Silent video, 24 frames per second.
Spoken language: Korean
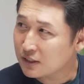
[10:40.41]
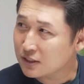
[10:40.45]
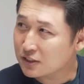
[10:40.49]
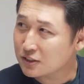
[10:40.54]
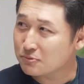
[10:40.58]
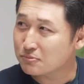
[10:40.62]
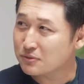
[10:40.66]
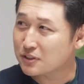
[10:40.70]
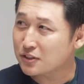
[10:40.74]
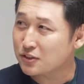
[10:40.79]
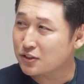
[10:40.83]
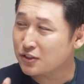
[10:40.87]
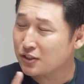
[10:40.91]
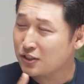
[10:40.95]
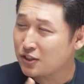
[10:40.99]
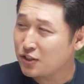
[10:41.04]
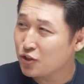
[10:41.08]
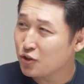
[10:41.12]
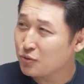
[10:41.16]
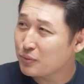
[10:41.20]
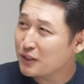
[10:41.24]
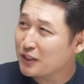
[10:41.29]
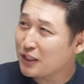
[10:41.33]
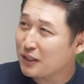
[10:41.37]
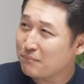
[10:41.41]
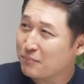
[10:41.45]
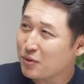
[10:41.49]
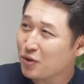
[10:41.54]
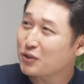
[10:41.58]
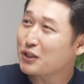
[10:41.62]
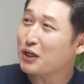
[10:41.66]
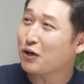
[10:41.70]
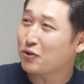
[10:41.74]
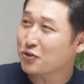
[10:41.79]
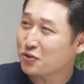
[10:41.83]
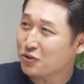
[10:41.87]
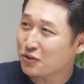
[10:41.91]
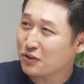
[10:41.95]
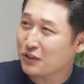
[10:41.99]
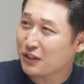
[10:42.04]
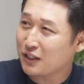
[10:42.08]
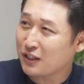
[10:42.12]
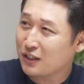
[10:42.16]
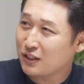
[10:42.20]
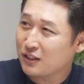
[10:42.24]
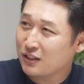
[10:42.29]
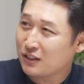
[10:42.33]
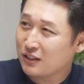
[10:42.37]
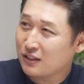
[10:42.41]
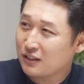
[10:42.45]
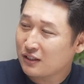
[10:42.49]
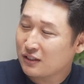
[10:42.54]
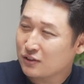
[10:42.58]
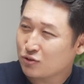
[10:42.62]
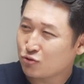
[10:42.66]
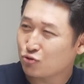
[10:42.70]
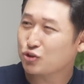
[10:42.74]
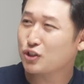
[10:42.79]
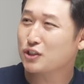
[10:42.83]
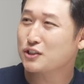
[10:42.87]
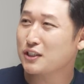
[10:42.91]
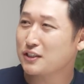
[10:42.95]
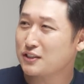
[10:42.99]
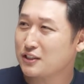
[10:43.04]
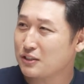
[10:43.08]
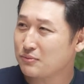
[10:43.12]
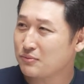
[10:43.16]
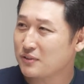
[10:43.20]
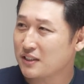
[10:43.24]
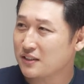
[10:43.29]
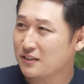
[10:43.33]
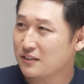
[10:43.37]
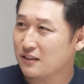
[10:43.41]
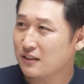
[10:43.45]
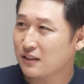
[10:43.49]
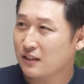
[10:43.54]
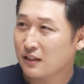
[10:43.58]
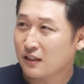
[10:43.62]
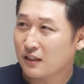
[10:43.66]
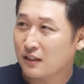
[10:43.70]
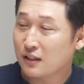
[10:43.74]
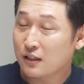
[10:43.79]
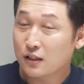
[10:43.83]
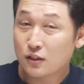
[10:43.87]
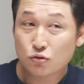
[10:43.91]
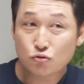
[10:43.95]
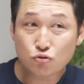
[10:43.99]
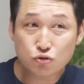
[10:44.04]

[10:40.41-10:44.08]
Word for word: 그럼 그 기업에 대한 평가가 어떨까요? 안 좋겠죠. 투자자들 입장에서. 아, 안 좋겠죠.